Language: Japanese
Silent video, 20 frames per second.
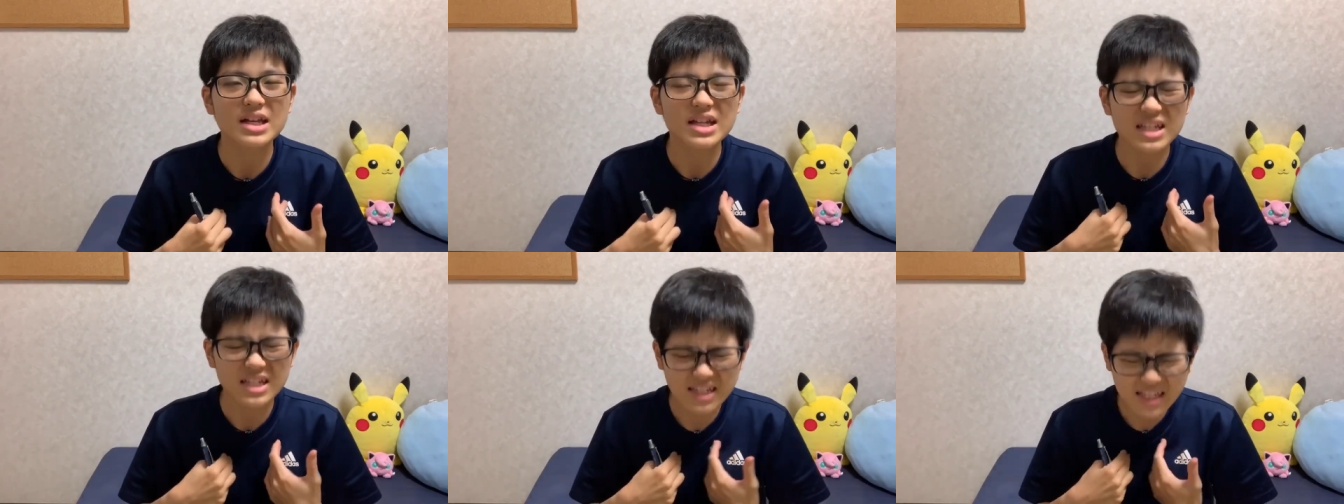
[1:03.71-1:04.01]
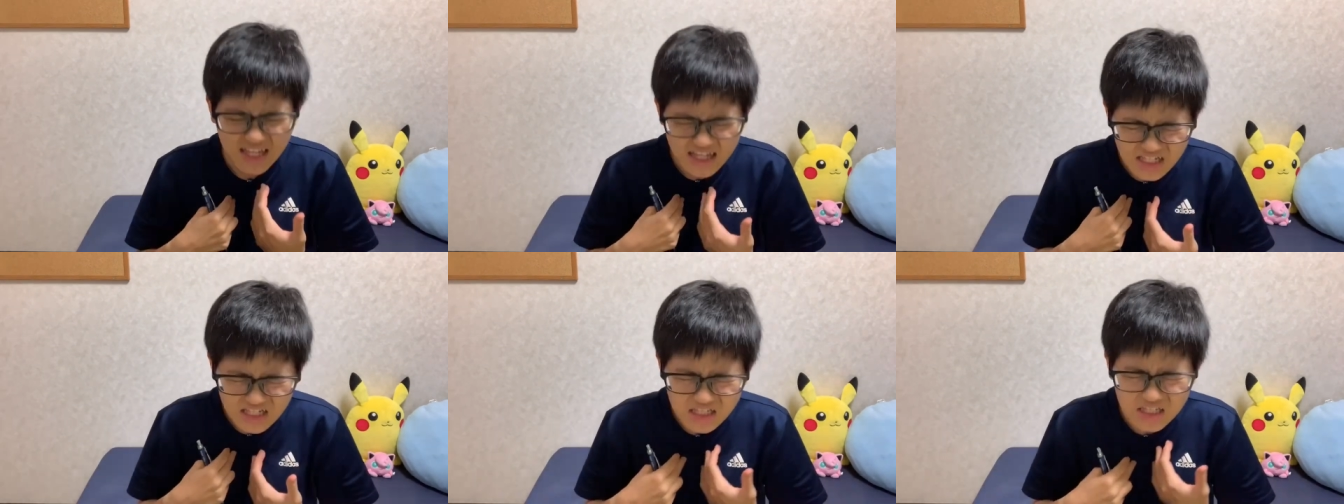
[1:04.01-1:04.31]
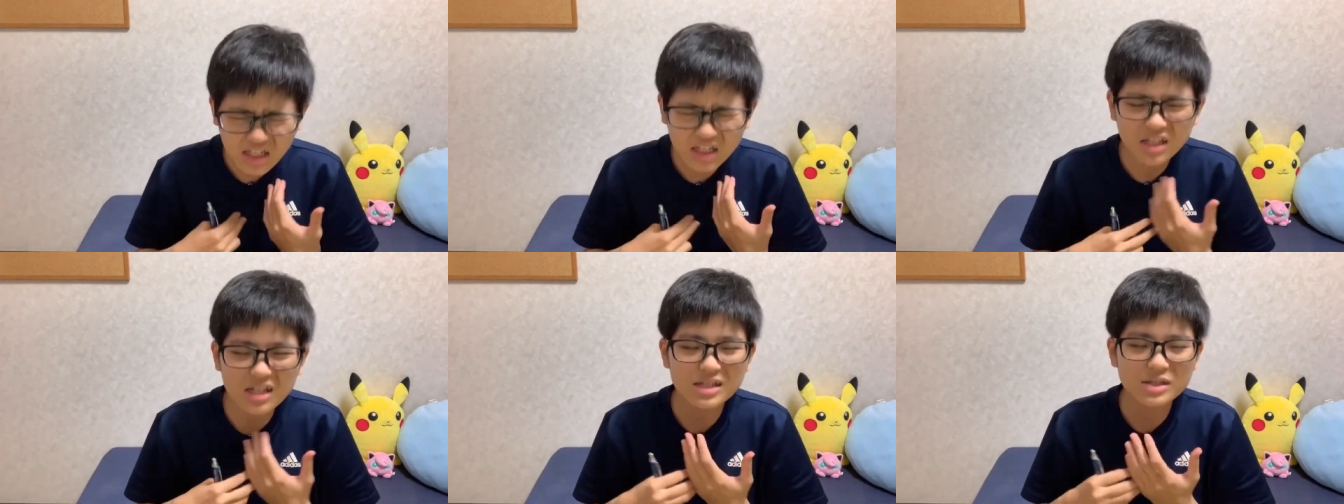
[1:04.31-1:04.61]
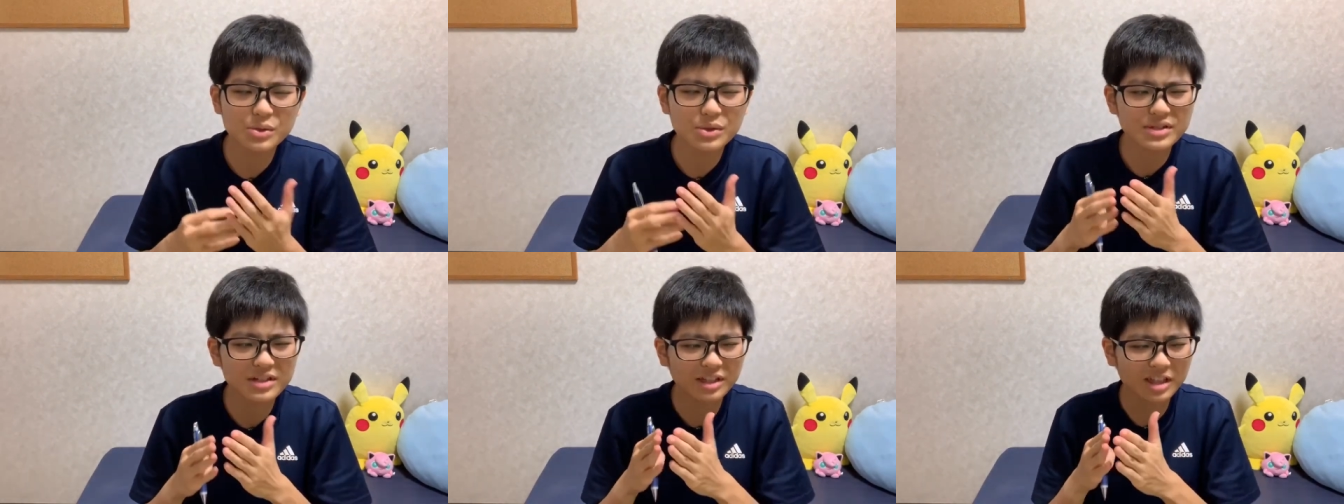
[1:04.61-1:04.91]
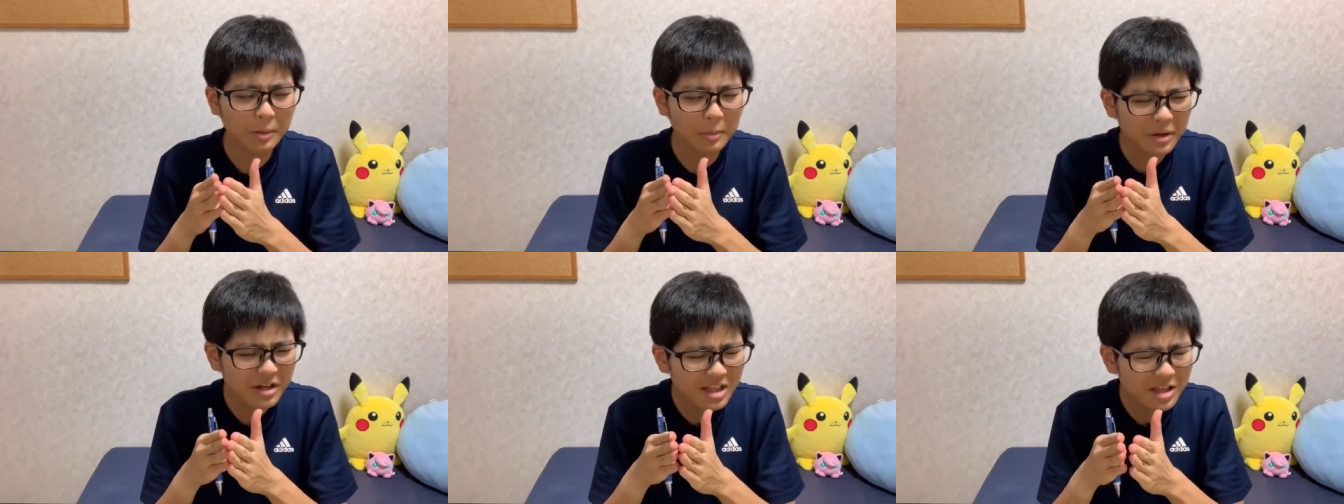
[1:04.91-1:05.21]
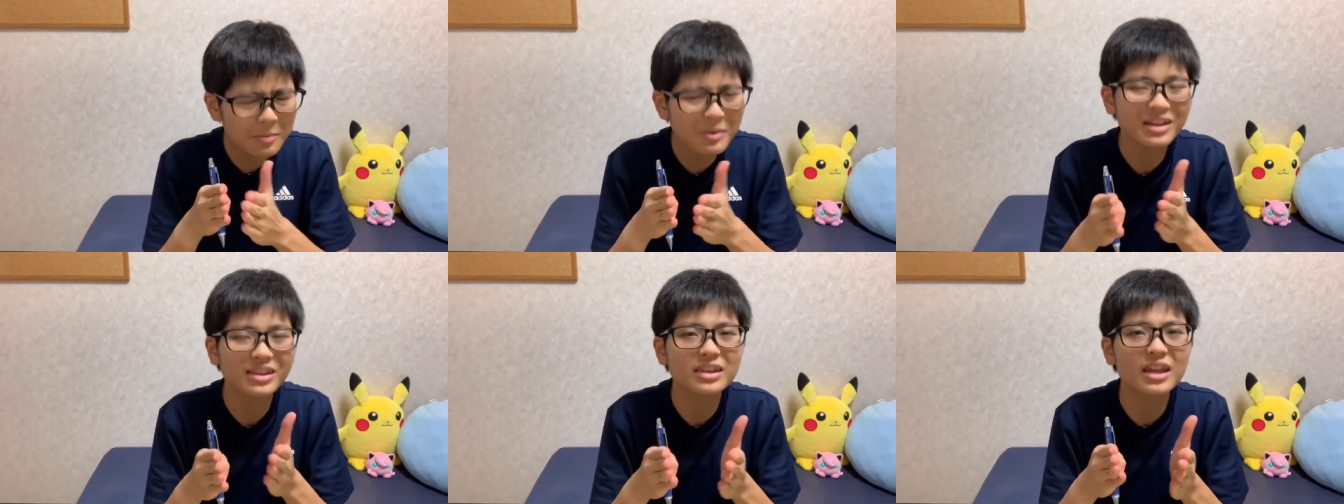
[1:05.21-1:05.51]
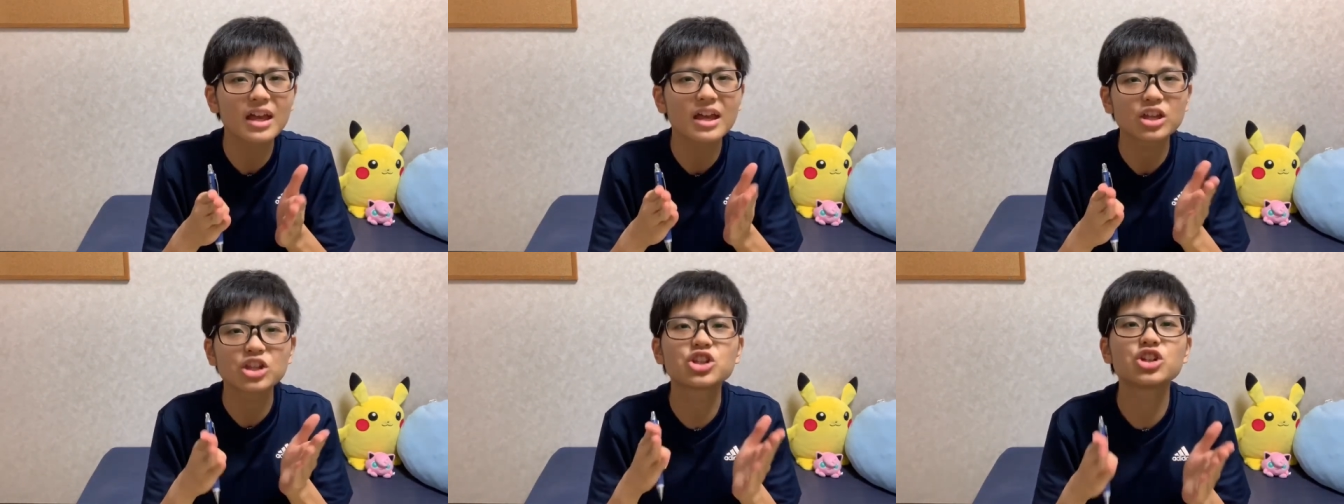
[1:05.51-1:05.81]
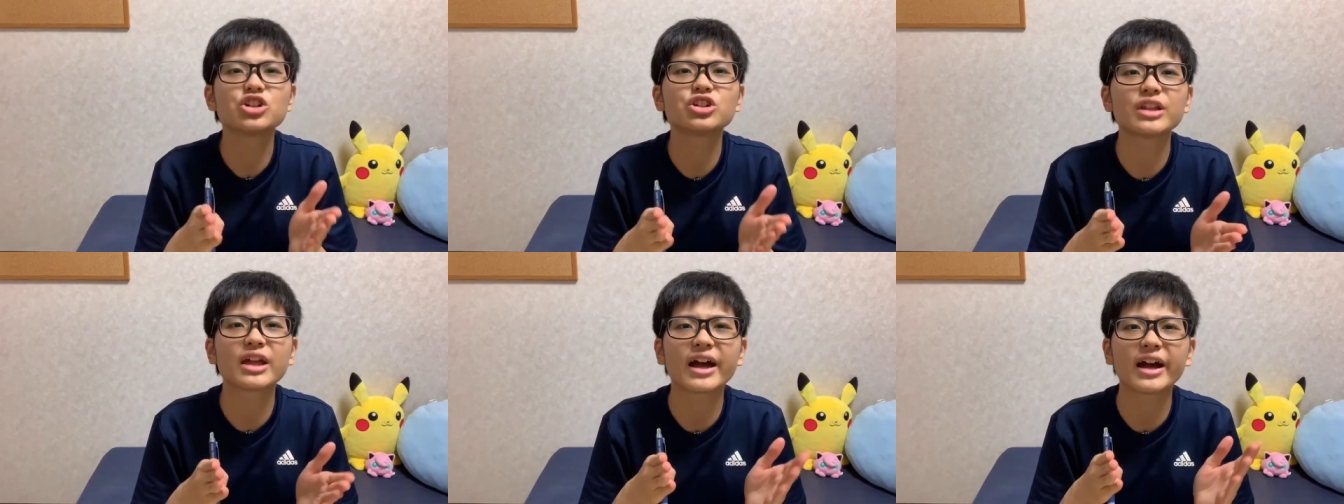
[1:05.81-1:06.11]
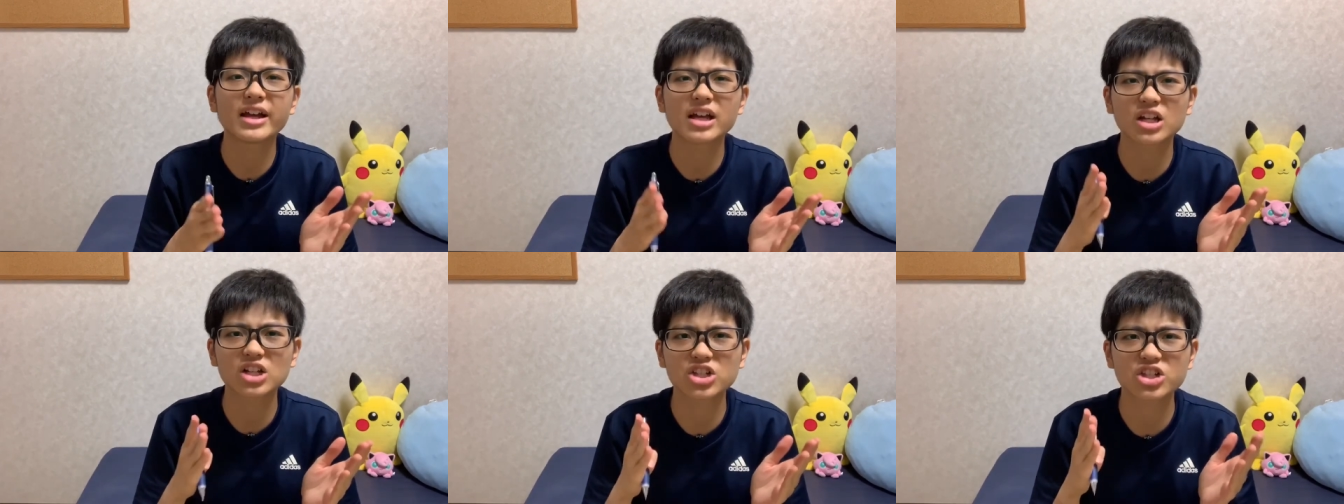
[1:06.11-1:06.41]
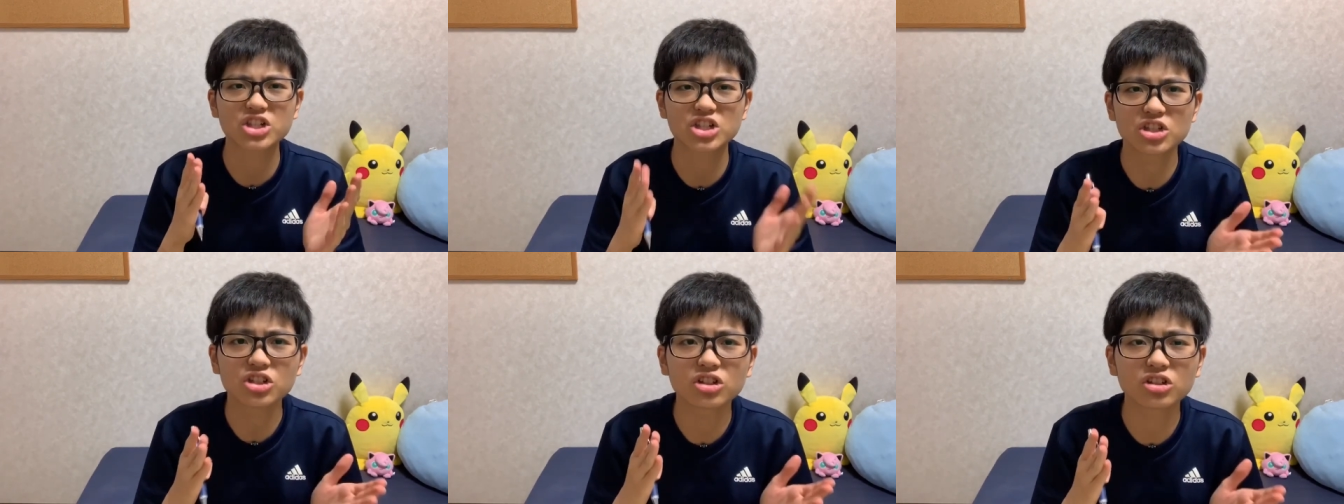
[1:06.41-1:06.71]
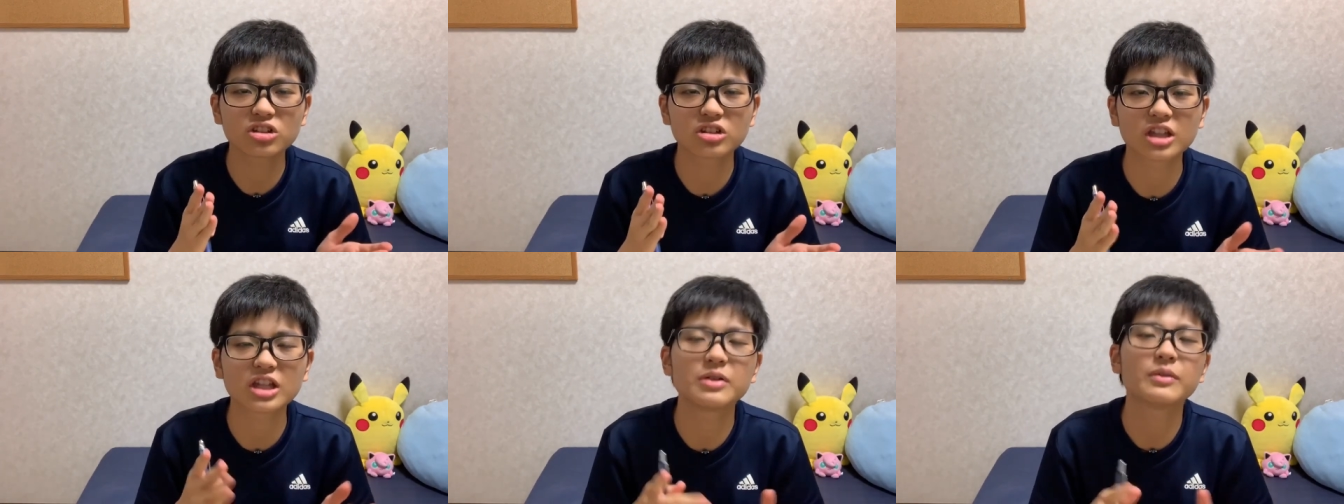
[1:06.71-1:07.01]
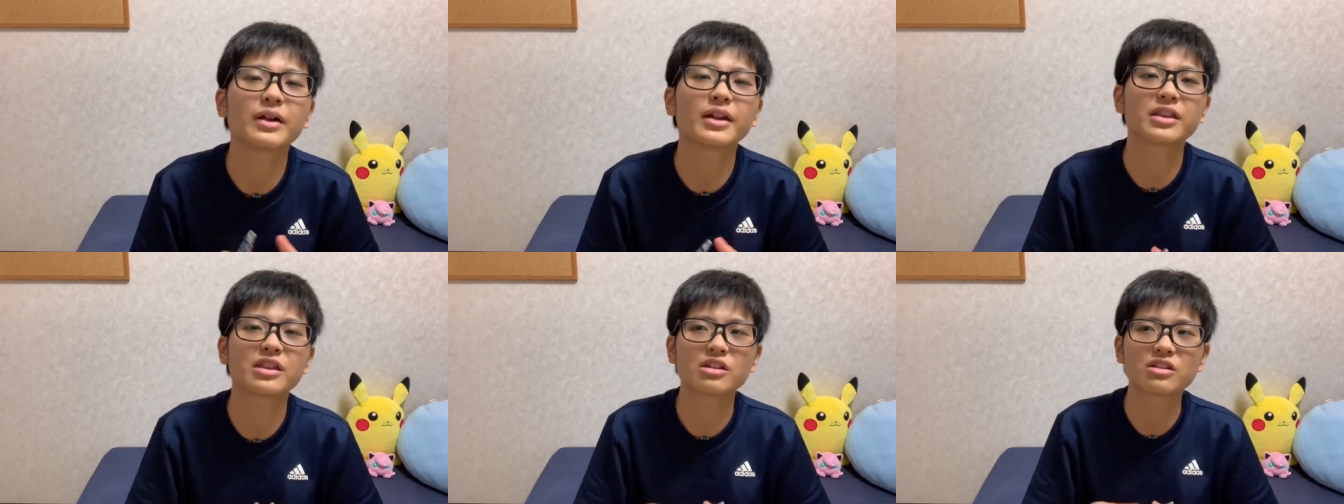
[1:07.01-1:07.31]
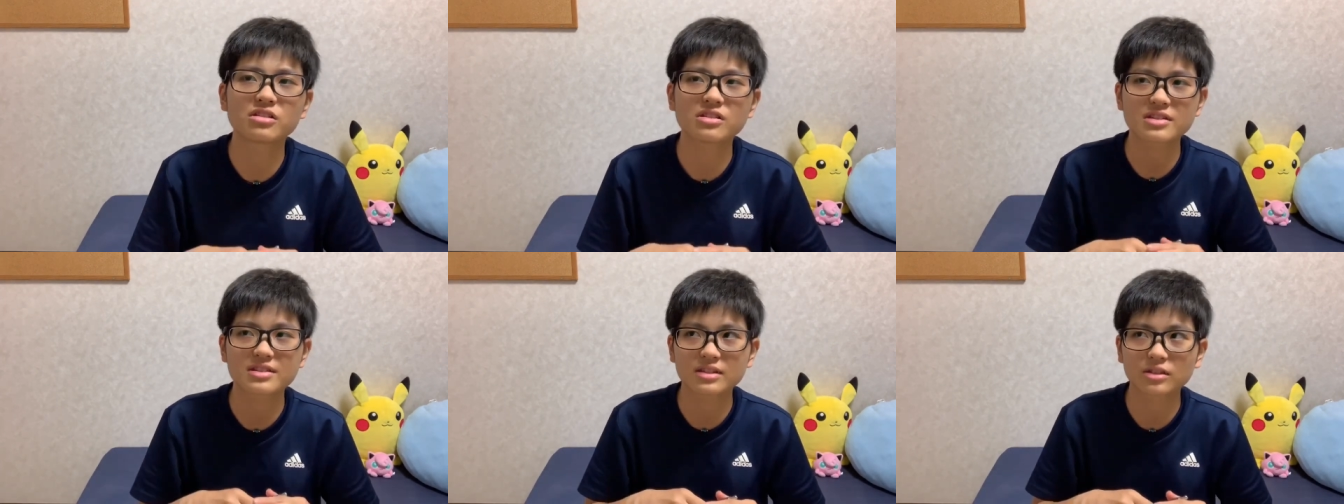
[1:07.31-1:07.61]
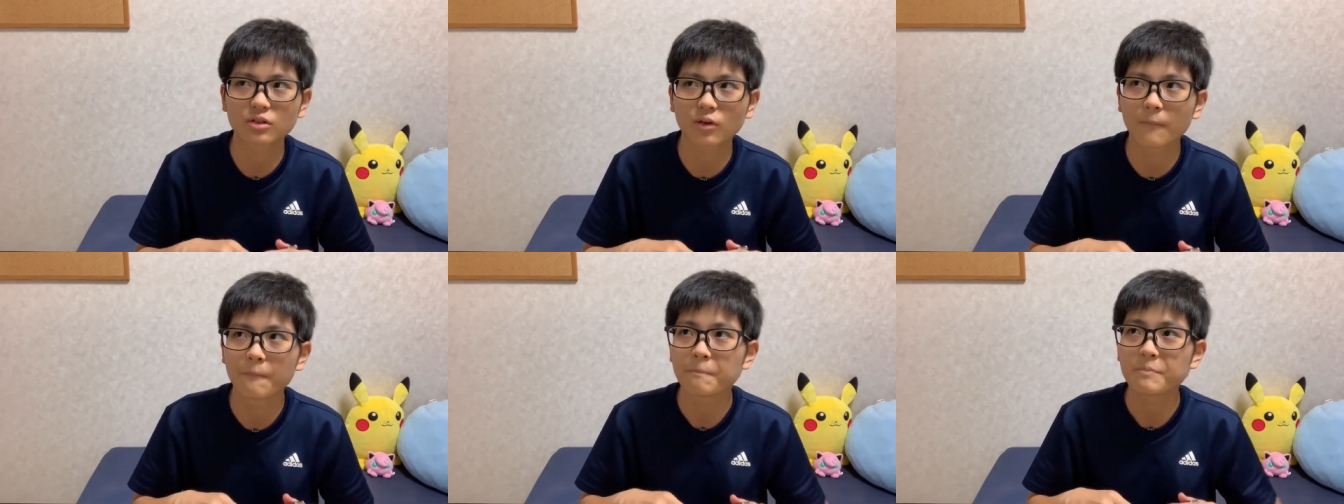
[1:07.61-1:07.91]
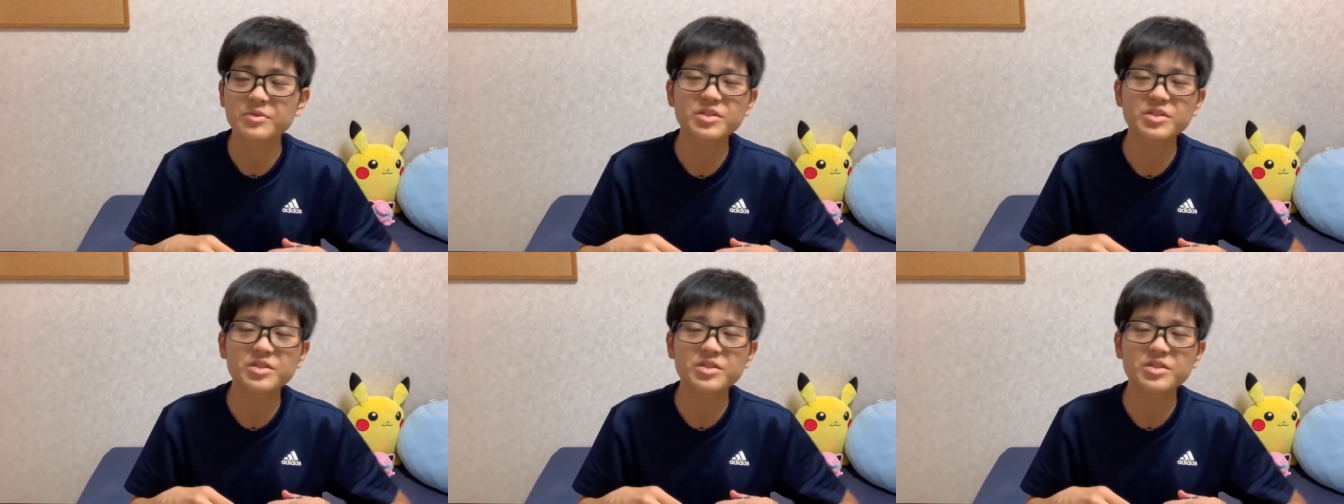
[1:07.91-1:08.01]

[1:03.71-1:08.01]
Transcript: 精神的なストレスがたまりに溜まって9年早く死ぬって言われてるんですけど、